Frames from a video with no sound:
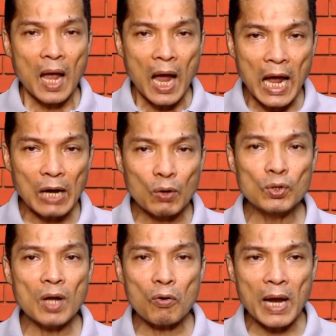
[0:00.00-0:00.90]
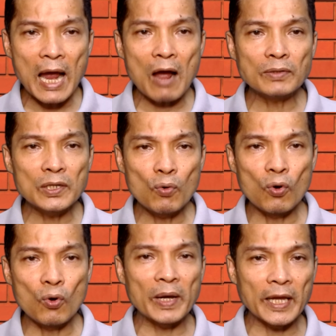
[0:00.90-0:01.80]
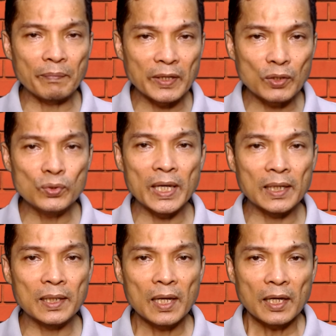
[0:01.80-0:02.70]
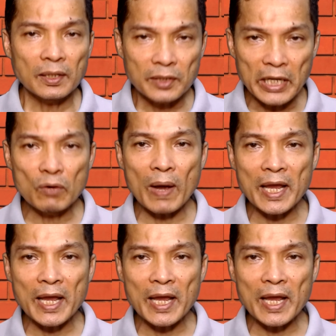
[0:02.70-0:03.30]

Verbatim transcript: หากคุณเอาข้าวที่หุงไปเก็บในตู้เย็นทิ้งไว้